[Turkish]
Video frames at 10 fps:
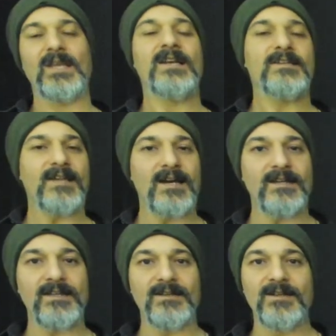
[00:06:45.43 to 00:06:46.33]

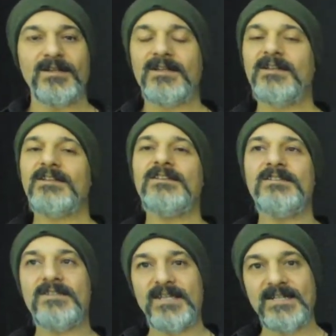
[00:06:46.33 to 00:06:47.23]
Yani
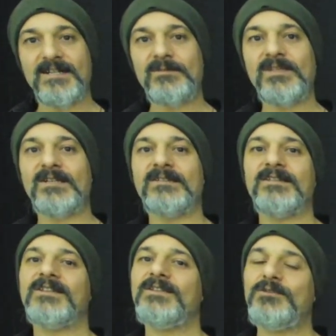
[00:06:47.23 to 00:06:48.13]
Instagram'dan,
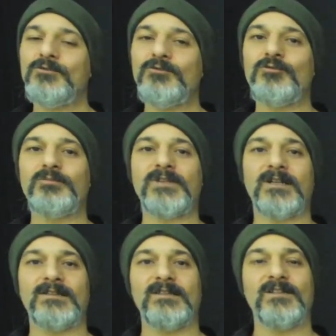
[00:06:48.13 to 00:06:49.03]

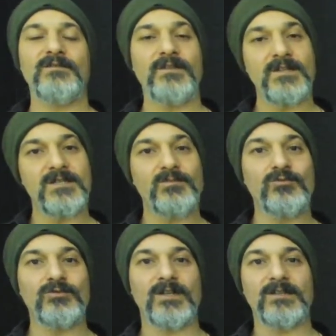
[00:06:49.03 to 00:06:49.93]
YouTube'dan,
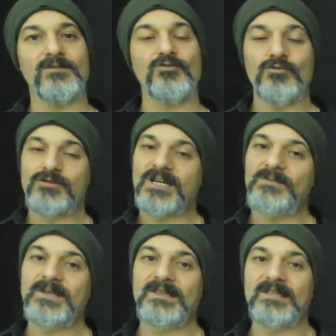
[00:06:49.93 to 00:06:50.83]
Facebook'tan, sosyal
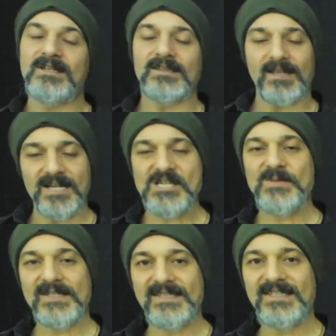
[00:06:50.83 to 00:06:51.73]
medyadan takip
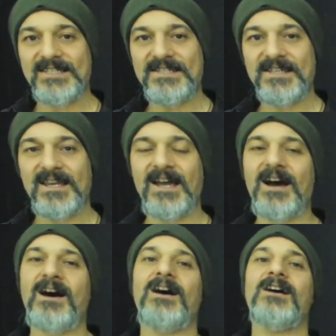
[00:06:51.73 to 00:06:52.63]
ettiğinizde
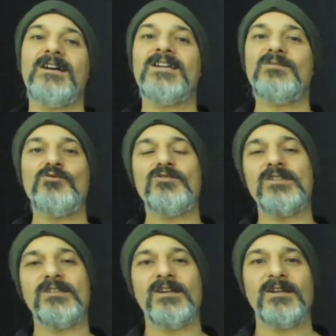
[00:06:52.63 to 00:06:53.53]
AE
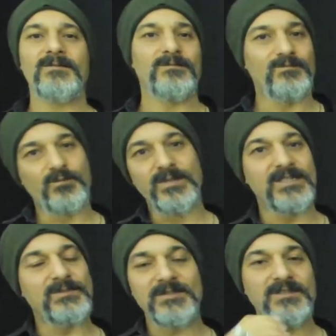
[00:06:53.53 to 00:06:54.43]
Müzik
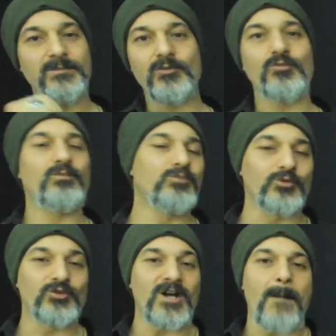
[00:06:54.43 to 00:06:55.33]
bıdı bıdı
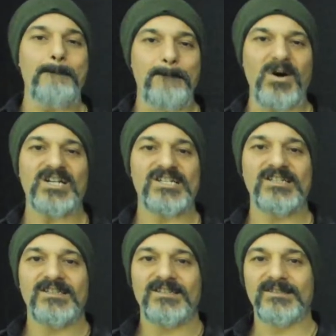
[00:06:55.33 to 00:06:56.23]
bootcamp
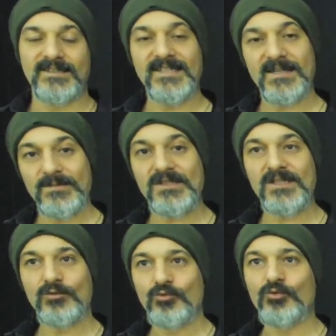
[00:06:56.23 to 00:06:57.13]
başladı diye bir
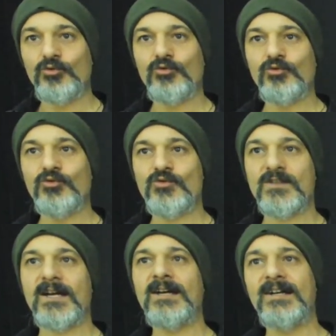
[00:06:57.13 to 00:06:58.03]
şey
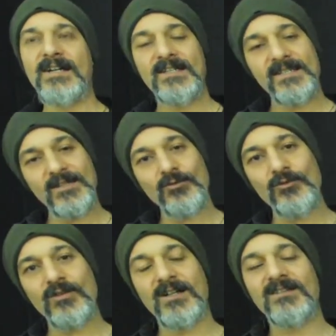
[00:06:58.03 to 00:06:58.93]
duyduğunuzda yine
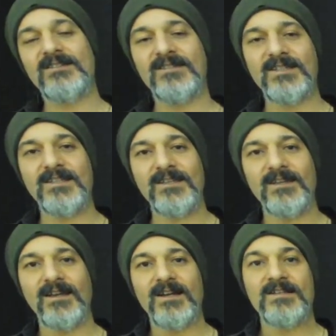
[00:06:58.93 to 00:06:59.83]
onun altındaki
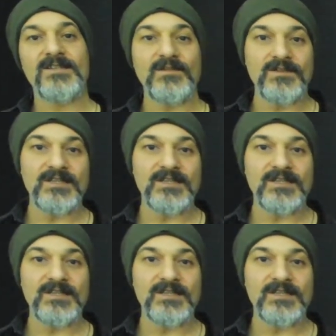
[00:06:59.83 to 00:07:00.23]
seviye